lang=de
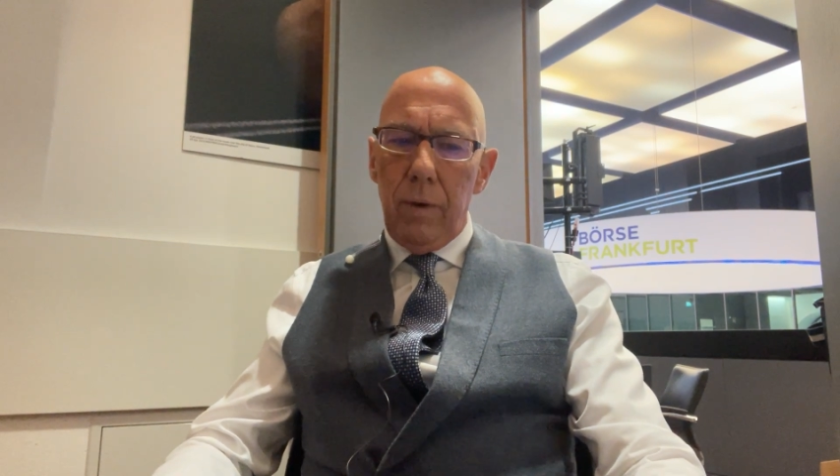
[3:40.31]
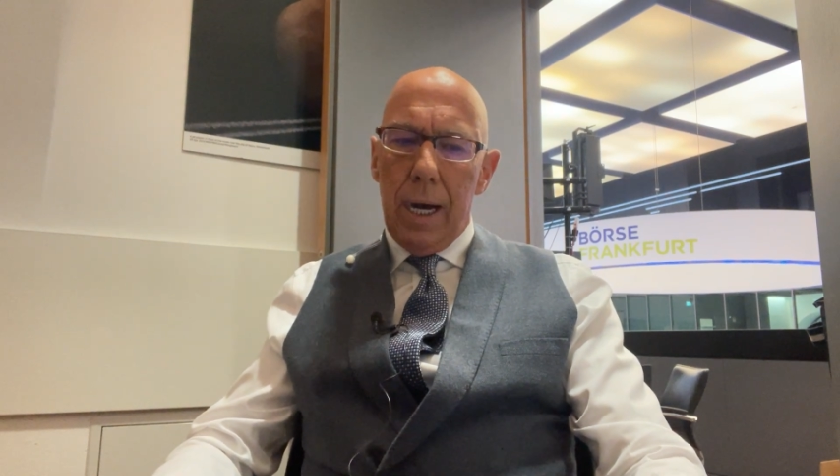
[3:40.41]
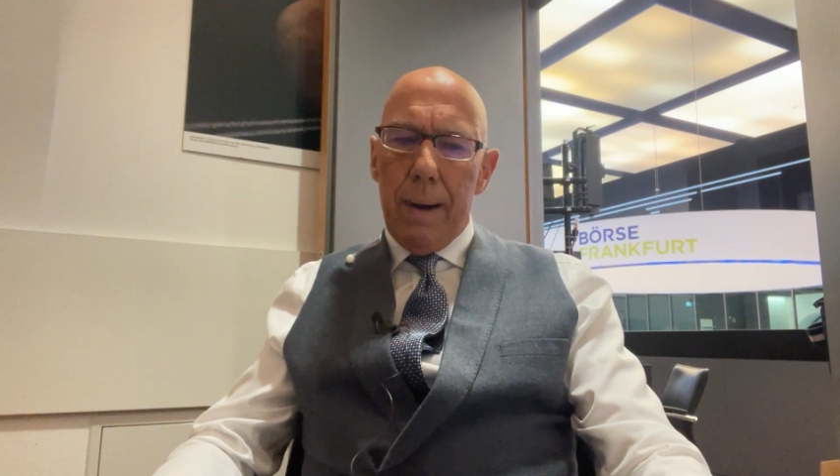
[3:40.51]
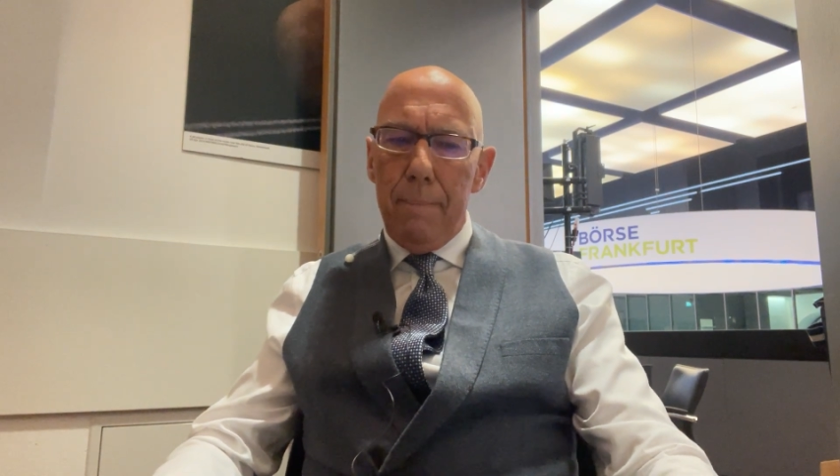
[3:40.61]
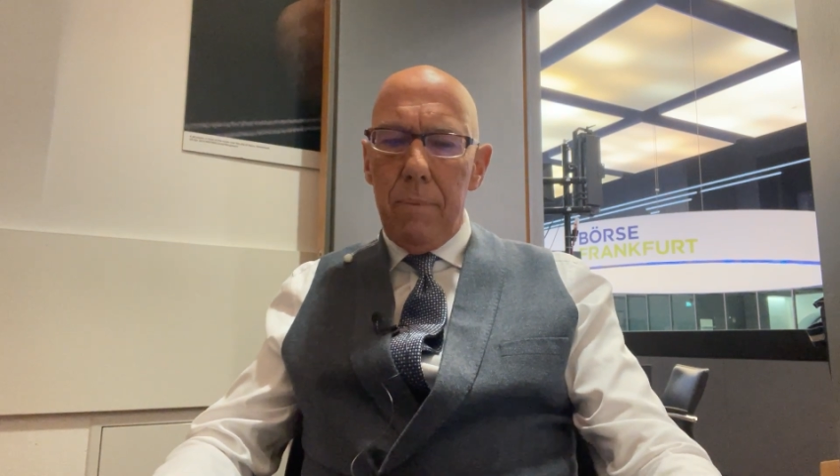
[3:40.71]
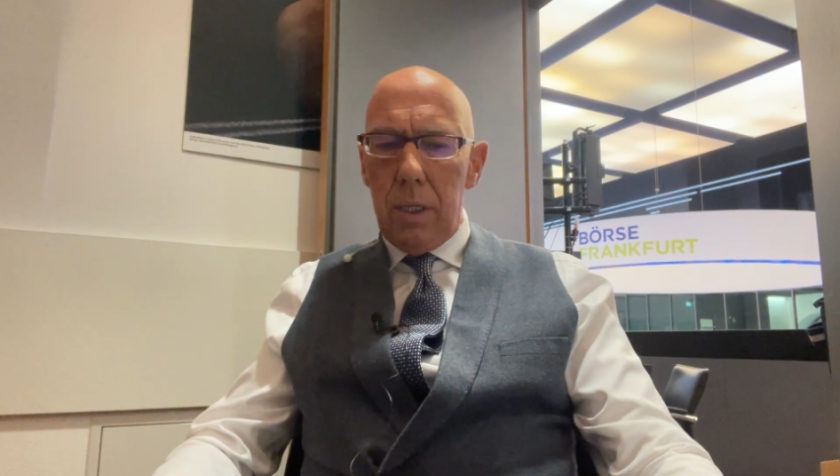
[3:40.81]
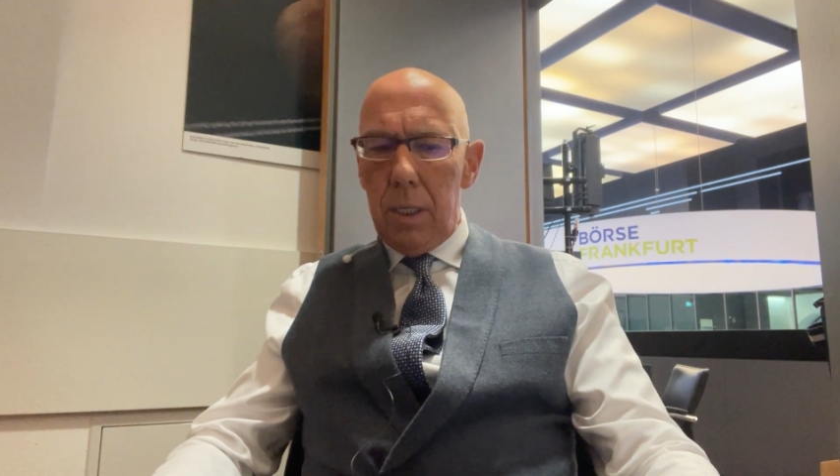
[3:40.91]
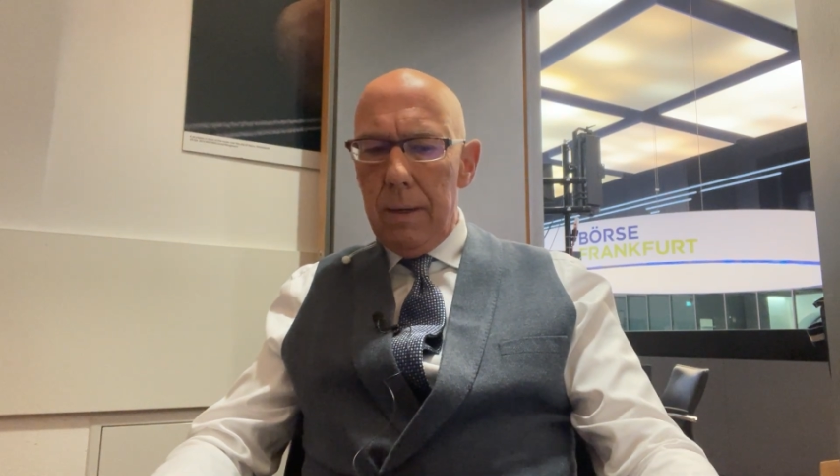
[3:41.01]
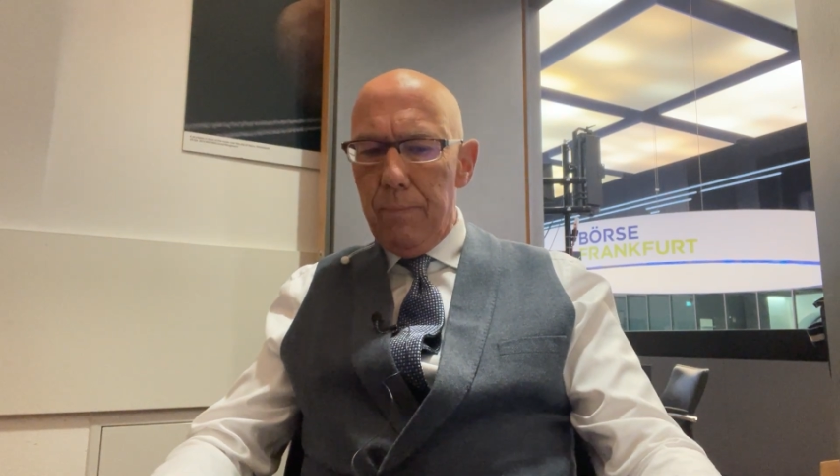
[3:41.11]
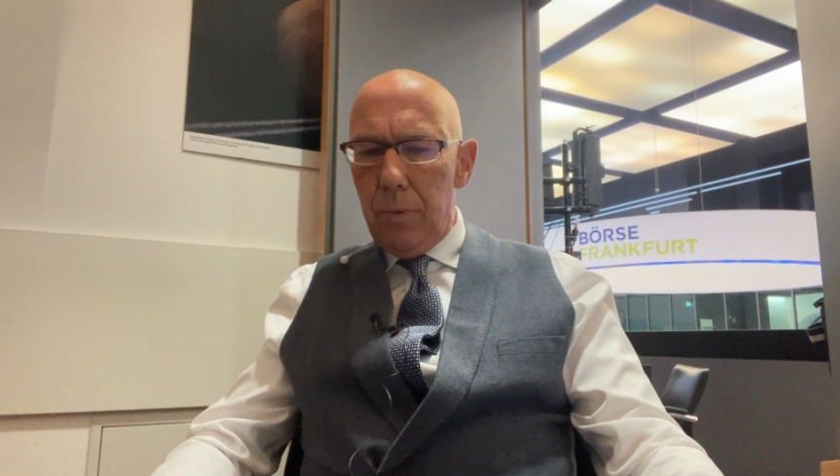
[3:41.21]
wir haben
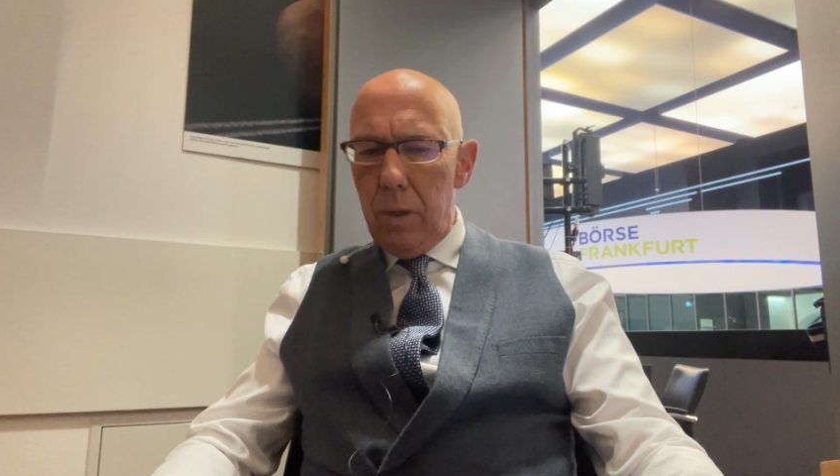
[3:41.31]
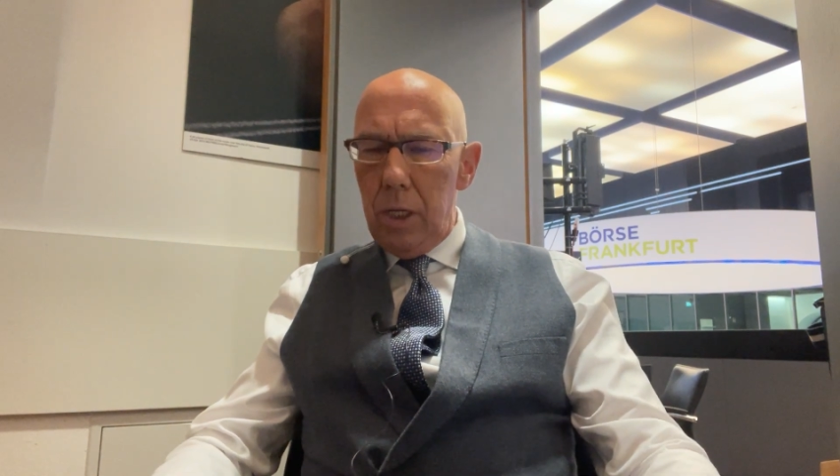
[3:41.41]
ähm,